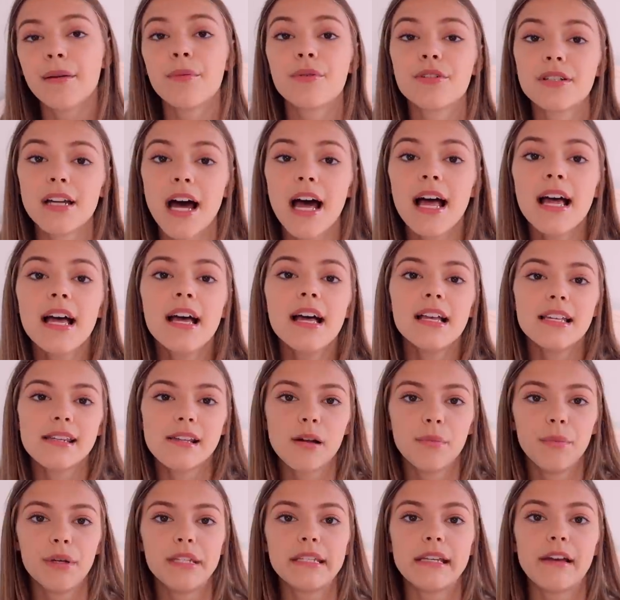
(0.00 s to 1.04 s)
i można
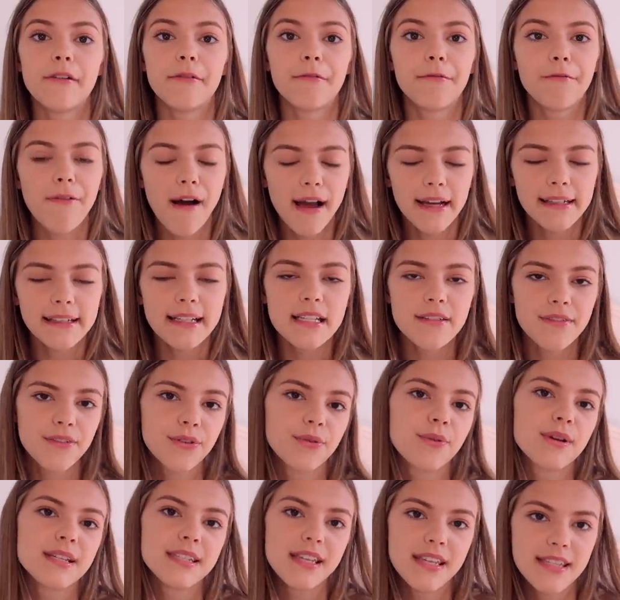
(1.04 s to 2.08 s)
zrobić fajne,
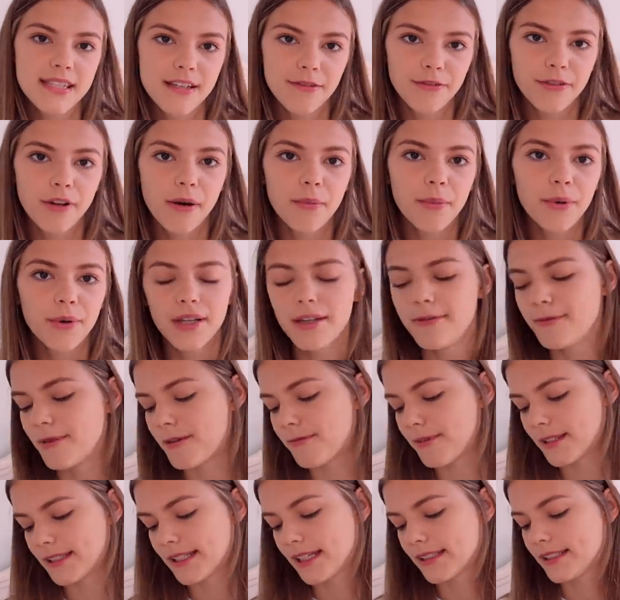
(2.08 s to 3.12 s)
zwykłe zdjęcie w domu i w
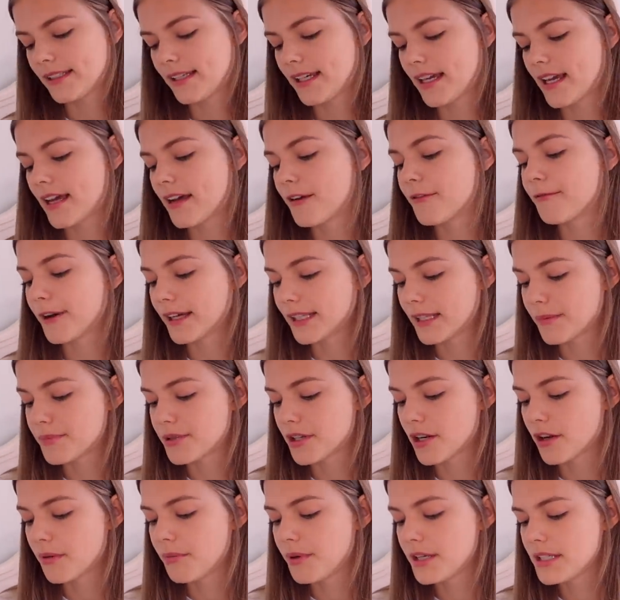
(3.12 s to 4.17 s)
awatanie je fajnie
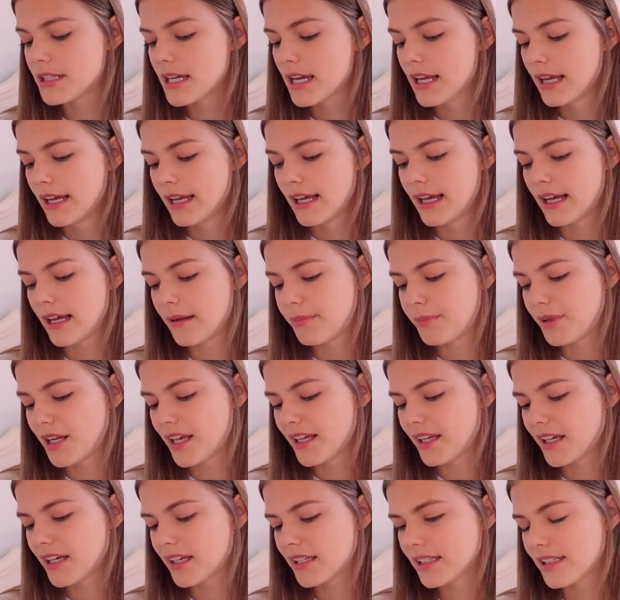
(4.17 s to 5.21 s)
przerobić. E,
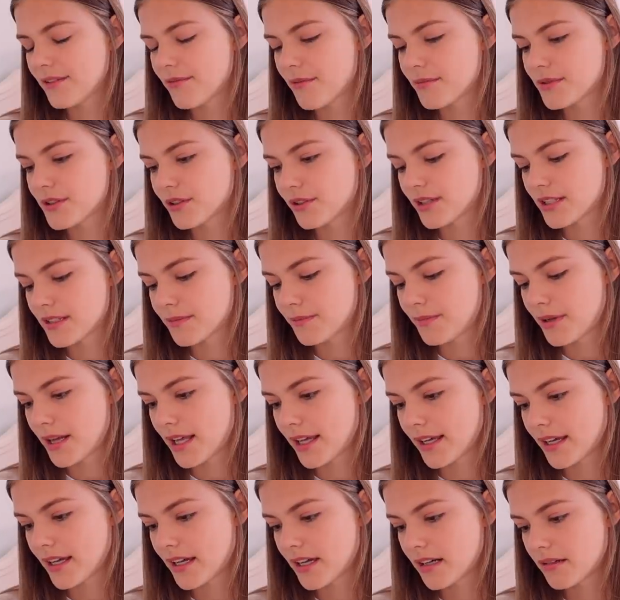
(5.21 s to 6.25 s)
player, nie wiem co to jest
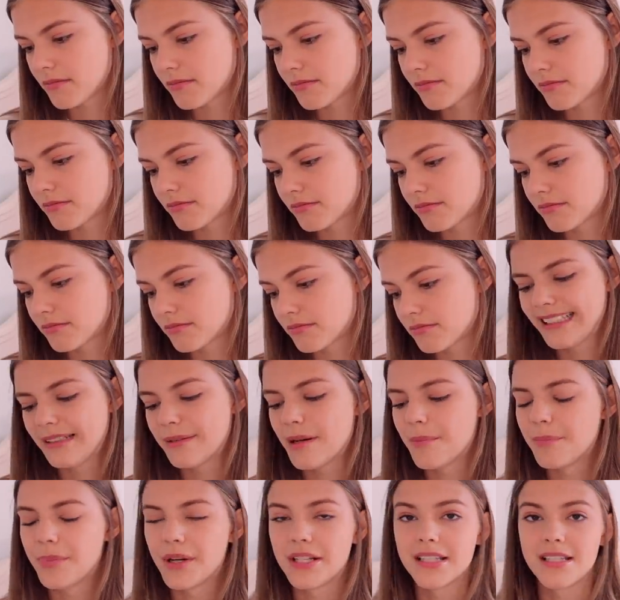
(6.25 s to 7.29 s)
player. Nie
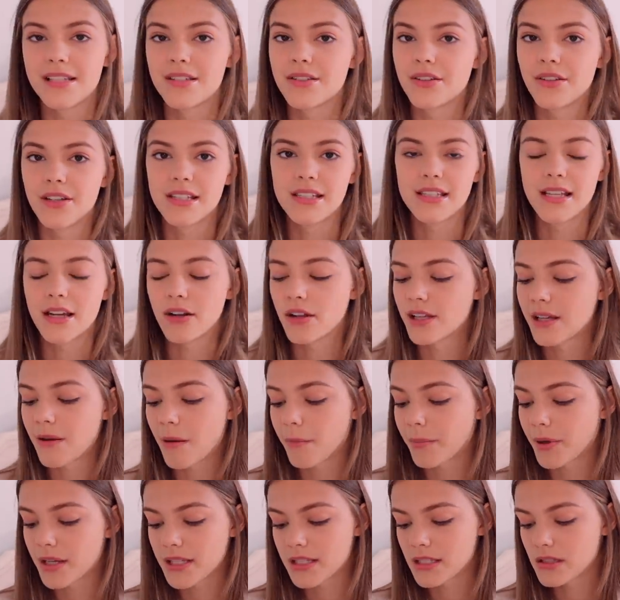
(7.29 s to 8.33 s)
mam pojęcia co to jest, serio, nie
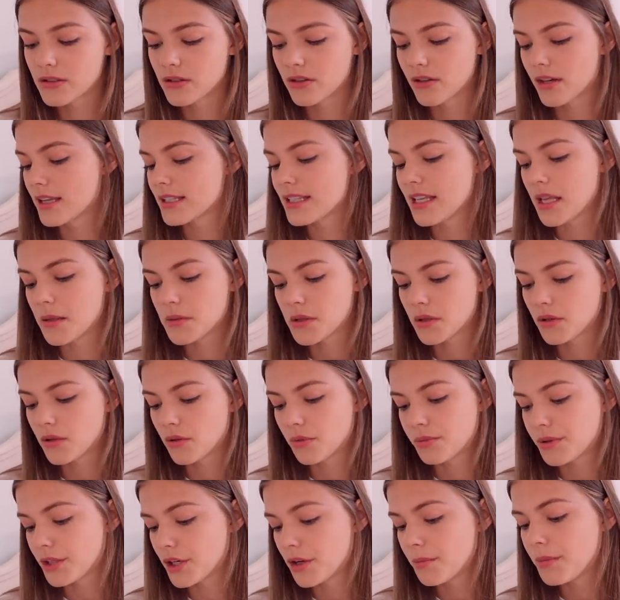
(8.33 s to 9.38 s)
mam pojęcia co to jest, nie wiem co to u
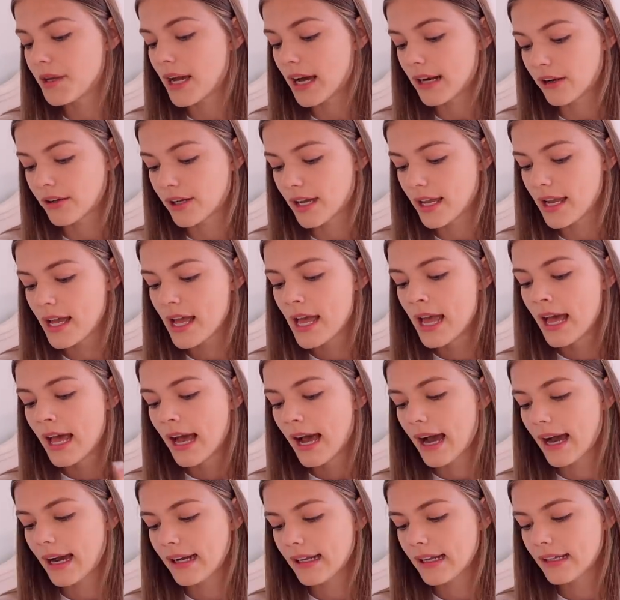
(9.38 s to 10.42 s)
mnie robi, ale okej.
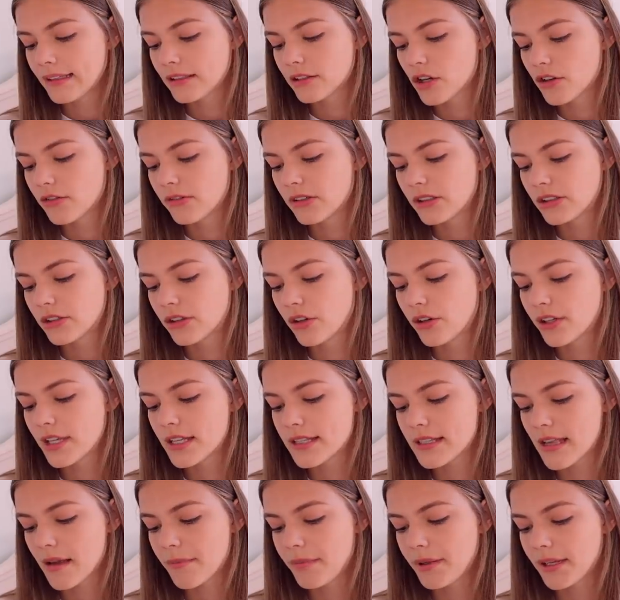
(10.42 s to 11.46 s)
Okay. Highlight Cover to
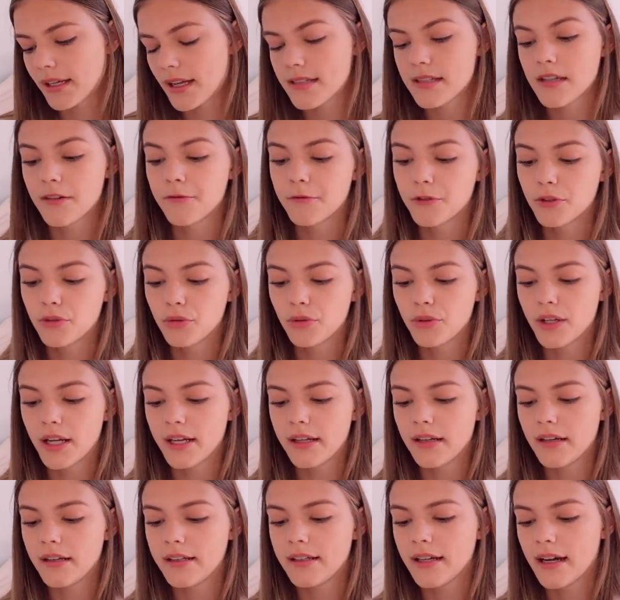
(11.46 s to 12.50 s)
jest aplikacja, w
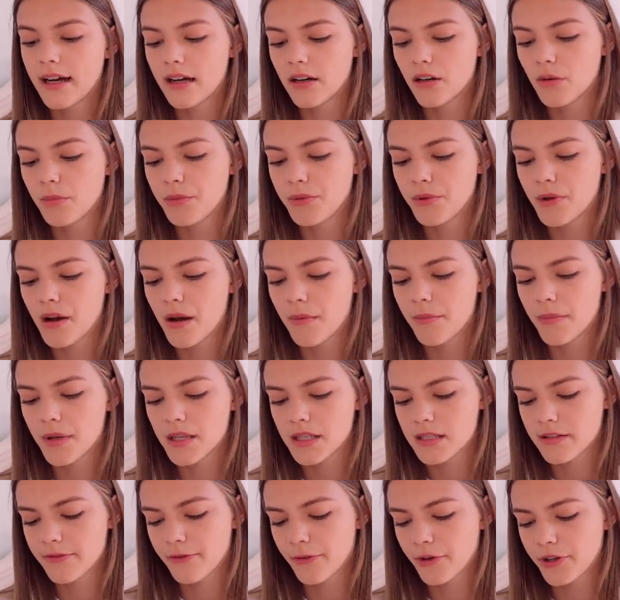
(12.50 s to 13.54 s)
której ja robiłam
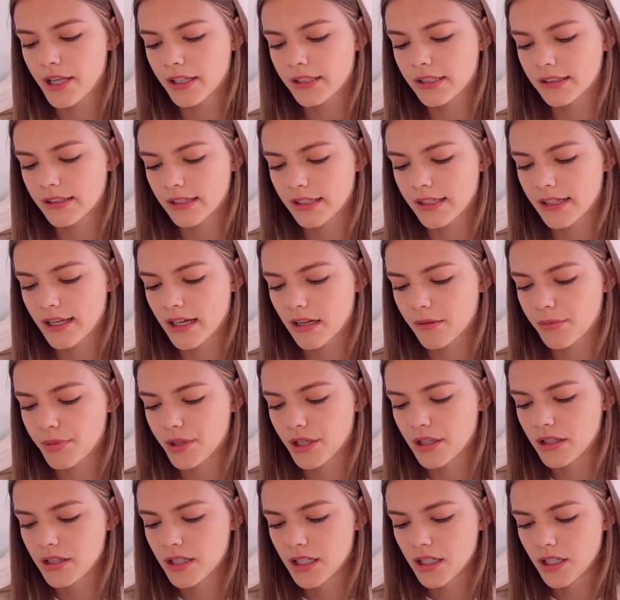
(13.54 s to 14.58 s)
swoje te takie jakby